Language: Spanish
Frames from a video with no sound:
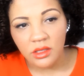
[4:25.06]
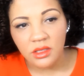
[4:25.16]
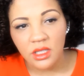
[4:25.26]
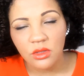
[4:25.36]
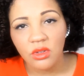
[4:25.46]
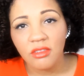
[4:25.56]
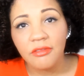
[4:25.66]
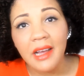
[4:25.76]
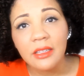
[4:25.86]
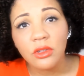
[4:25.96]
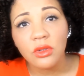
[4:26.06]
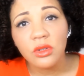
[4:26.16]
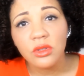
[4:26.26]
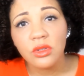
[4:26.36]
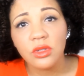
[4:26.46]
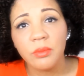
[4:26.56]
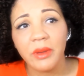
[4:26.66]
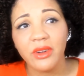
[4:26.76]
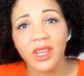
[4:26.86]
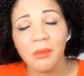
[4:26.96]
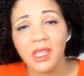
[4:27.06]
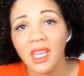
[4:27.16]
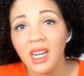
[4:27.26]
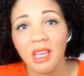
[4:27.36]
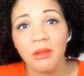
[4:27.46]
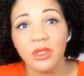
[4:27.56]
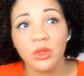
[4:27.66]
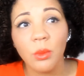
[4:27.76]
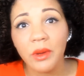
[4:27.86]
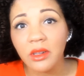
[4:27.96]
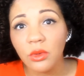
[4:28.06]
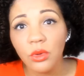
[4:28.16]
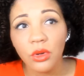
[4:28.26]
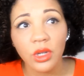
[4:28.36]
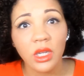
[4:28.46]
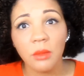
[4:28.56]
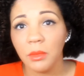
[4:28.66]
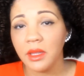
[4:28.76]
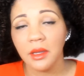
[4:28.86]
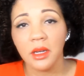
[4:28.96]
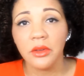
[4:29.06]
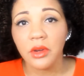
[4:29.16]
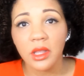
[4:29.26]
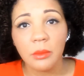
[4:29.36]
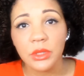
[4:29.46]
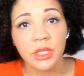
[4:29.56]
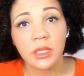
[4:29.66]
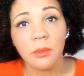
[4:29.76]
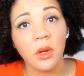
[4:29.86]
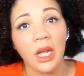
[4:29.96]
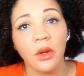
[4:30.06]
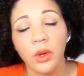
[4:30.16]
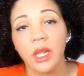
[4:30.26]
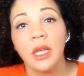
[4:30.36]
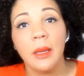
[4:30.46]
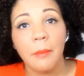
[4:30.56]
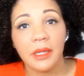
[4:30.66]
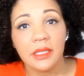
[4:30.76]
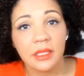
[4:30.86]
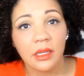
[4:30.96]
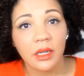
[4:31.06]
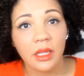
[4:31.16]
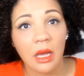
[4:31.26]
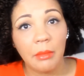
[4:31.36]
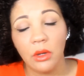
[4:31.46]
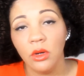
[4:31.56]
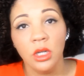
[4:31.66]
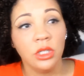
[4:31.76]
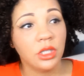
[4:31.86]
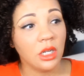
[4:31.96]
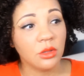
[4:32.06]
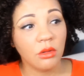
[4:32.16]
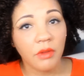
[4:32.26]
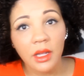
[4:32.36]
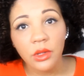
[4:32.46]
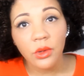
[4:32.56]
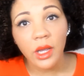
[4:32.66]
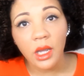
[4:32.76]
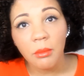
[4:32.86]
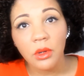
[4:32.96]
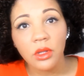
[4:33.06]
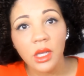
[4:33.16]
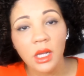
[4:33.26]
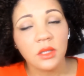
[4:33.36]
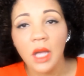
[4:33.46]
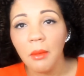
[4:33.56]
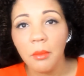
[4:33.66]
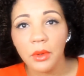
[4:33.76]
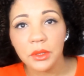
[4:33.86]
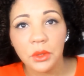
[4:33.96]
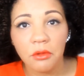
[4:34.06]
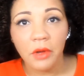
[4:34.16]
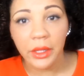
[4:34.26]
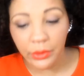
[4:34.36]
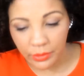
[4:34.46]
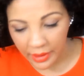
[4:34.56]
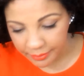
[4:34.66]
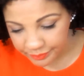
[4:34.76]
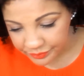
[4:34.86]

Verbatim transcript: sin sulfatos, pero que me deje el cabello súper duro y me tenga yo que dar muchísimos jalones para desenredármelo. Si el sulfato es que me lo deja suave, pues sulfato va.